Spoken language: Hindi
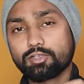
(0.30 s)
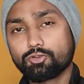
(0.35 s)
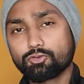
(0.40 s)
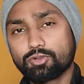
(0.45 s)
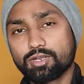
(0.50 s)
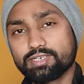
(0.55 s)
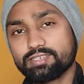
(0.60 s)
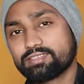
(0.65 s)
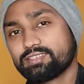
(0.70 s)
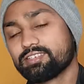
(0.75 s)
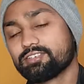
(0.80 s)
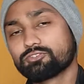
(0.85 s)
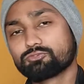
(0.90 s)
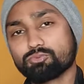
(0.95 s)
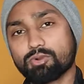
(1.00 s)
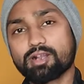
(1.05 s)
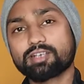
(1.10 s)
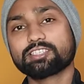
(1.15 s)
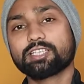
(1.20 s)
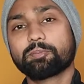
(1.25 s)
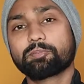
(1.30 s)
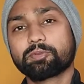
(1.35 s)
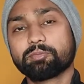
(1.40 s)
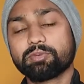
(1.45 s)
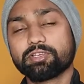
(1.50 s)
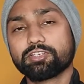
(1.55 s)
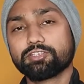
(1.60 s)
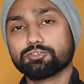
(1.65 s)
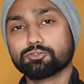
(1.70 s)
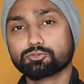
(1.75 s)
हेलो गाइस स्वागत
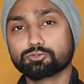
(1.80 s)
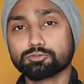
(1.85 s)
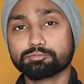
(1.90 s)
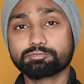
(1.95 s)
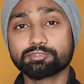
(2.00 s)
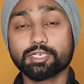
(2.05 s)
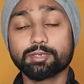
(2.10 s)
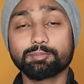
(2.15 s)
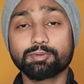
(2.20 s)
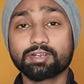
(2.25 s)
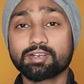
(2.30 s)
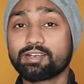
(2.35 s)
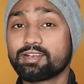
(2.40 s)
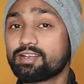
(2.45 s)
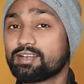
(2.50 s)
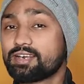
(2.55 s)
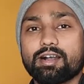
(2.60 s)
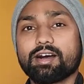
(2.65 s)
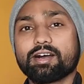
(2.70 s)
आपके मेरे यूट्यूब चैनल पर